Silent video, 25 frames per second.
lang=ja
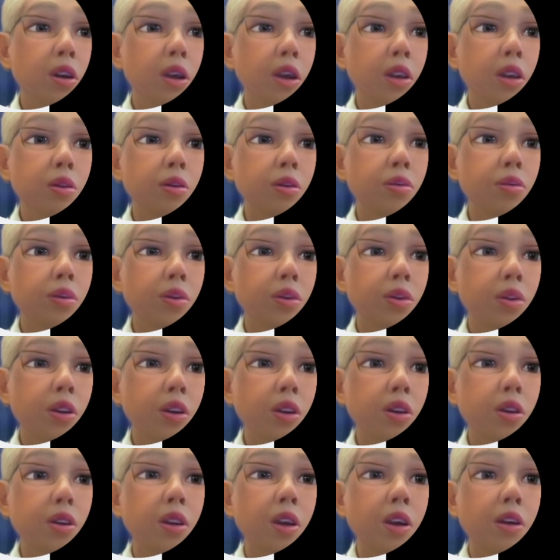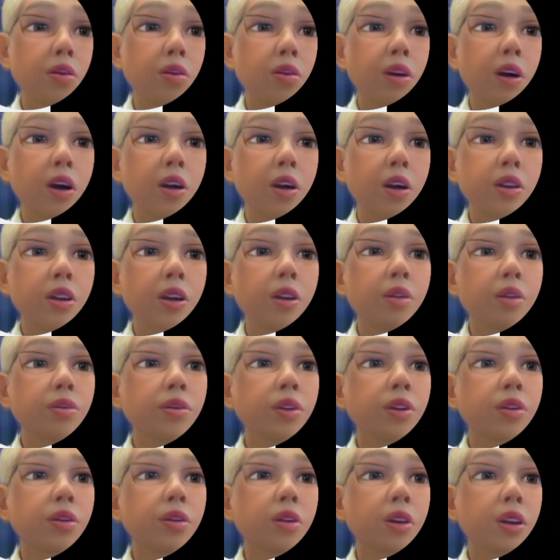加速度センサーの中にある
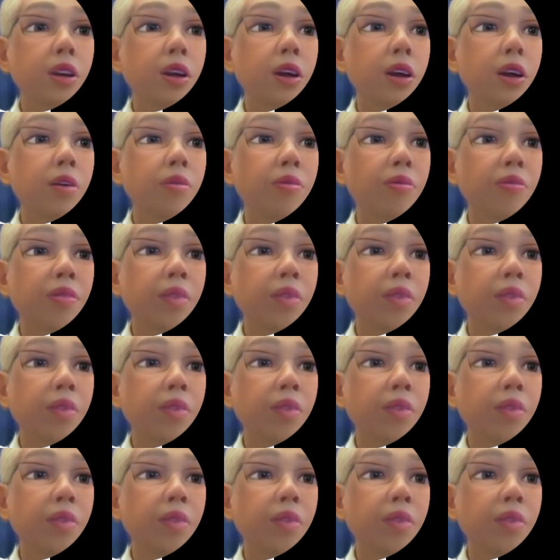んですかね。